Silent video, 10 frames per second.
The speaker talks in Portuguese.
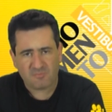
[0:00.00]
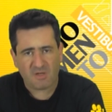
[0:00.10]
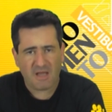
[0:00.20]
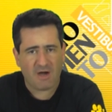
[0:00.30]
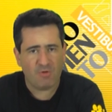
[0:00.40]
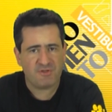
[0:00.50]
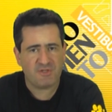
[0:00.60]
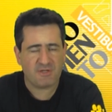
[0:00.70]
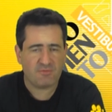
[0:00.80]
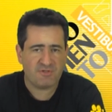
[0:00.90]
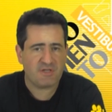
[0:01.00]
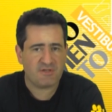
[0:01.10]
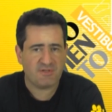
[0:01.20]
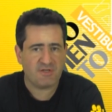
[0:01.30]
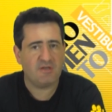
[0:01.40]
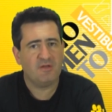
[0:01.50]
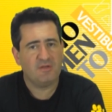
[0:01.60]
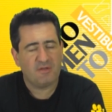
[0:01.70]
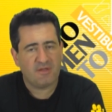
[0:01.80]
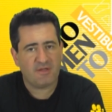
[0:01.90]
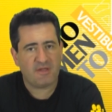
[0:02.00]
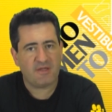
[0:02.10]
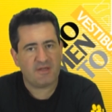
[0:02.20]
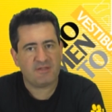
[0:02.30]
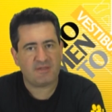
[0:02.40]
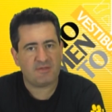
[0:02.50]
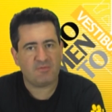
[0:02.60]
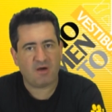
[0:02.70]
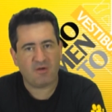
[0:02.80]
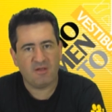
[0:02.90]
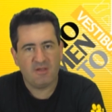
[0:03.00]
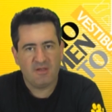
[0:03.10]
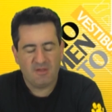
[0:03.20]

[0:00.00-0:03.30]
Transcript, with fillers: a rotina do dia a dia é, em que ele está tendo aula.